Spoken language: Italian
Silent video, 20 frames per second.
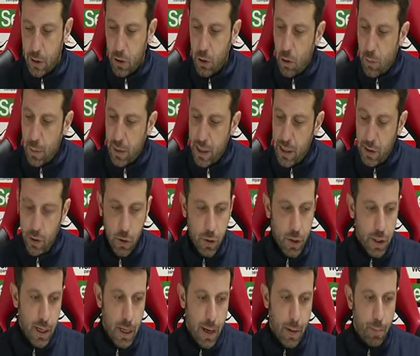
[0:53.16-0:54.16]
adesso come adesso
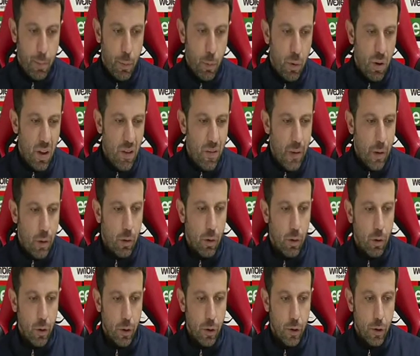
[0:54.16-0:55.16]
sia più
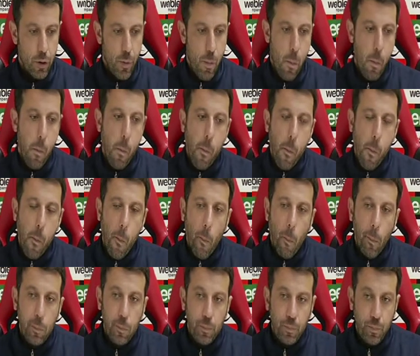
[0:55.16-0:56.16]
difficoltoso
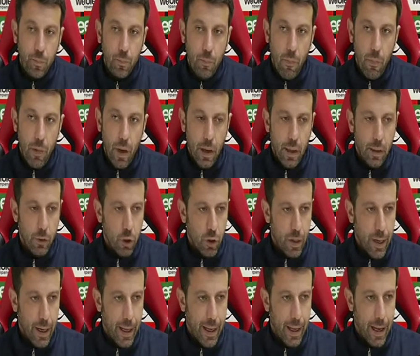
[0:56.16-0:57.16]
eh,
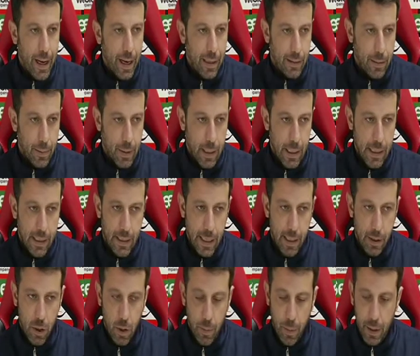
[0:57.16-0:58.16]
giocare in casa, nel
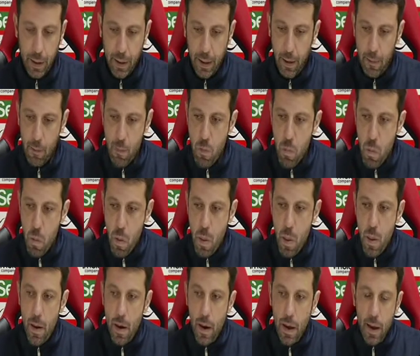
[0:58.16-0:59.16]
senso perché
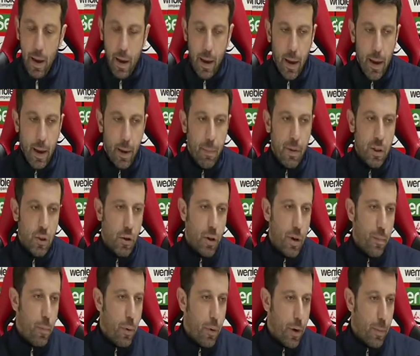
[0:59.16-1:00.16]
eh,
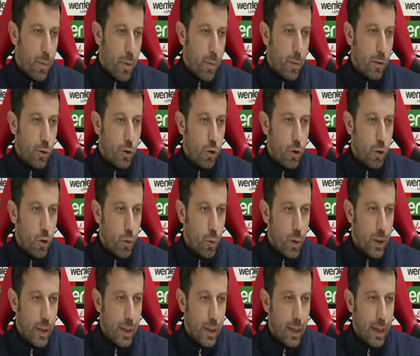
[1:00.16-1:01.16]
bisogna imporre il proprio gioco,
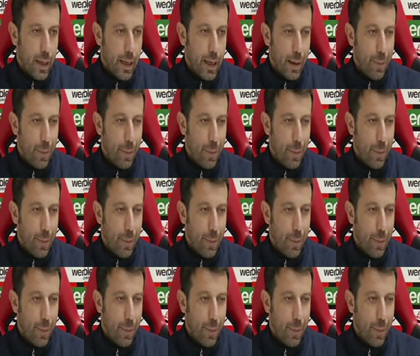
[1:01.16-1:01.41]
quindi